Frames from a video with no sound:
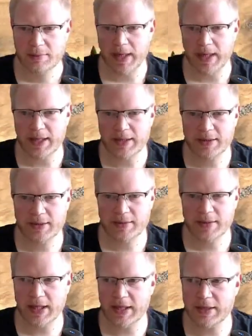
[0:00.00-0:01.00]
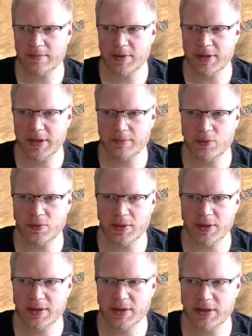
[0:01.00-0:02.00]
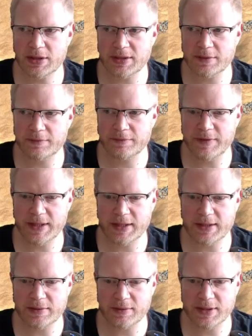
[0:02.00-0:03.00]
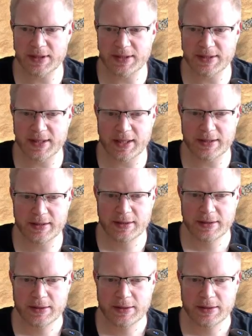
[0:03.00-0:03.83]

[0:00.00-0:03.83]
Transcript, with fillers: Beide gleich mit einer Burg. Trete jetzt auf dem Weg Richtung Ritterzeit.